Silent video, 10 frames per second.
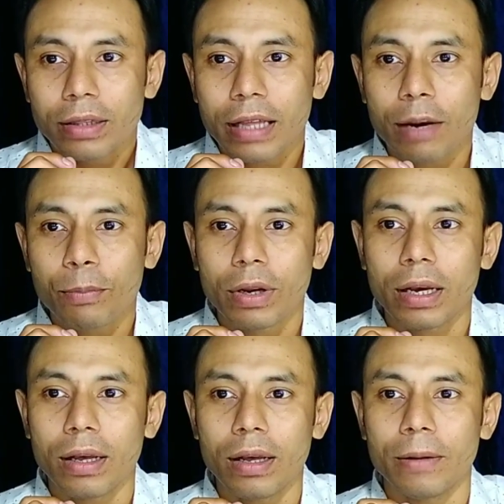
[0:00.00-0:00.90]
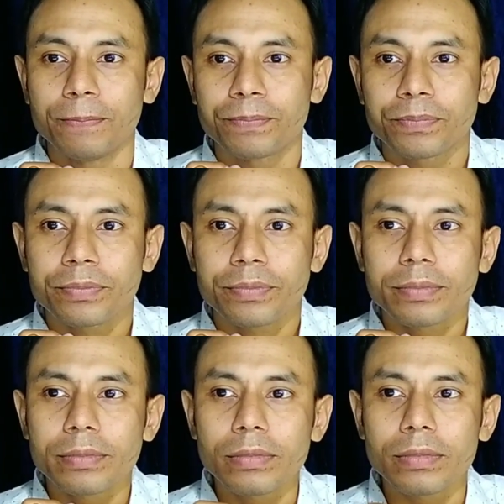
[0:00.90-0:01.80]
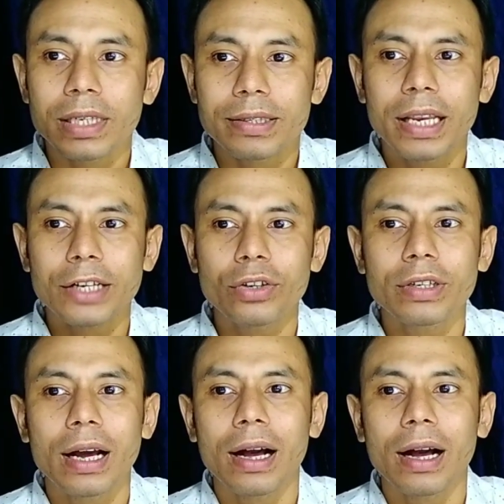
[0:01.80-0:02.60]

তারপরে সিলেকশনটা